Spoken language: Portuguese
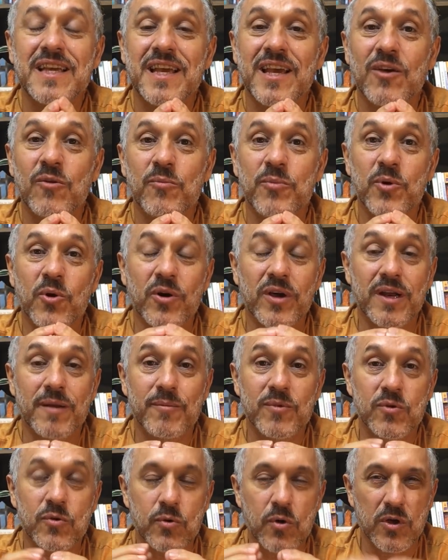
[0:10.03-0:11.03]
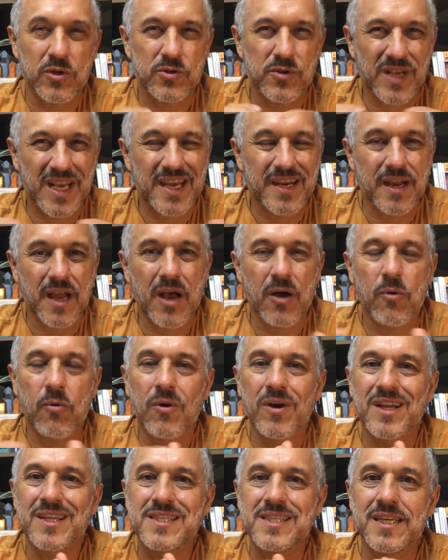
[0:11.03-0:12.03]
é um programa do nosso canal
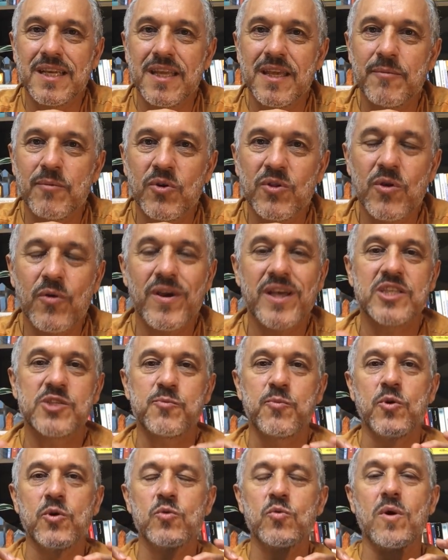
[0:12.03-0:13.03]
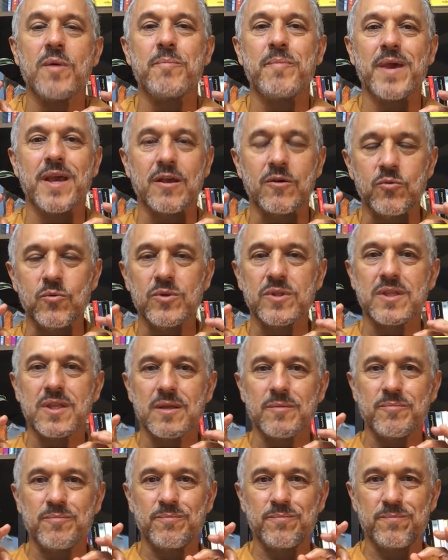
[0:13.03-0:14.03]
Wallace Lima, onde eu respondo uma pergunta